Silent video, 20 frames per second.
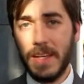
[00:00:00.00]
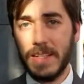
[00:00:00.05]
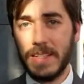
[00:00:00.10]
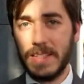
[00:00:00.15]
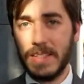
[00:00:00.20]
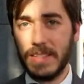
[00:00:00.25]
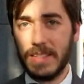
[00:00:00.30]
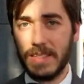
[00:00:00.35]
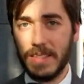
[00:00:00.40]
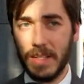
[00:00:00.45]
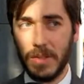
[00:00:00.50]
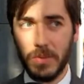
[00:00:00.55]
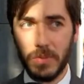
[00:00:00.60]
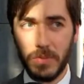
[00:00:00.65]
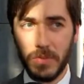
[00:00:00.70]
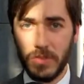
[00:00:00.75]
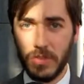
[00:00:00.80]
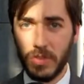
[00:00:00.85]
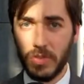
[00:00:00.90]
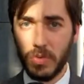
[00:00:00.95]
esses
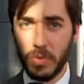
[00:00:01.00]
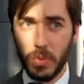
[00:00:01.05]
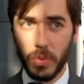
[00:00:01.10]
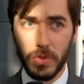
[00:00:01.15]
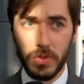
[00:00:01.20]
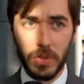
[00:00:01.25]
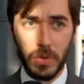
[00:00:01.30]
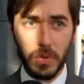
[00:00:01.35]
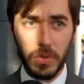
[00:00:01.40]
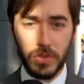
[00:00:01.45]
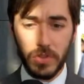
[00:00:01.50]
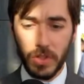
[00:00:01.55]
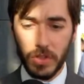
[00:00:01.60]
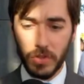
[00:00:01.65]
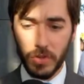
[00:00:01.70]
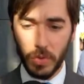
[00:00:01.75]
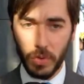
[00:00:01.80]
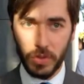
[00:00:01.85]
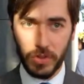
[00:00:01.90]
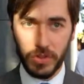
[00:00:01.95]
não discursam no
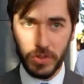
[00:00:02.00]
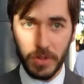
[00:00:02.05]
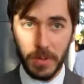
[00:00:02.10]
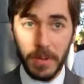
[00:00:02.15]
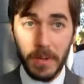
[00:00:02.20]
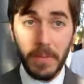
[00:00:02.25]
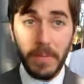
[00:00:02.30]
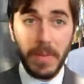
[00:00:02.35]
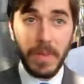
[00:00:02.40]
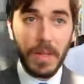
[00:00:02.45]
dia de hoje.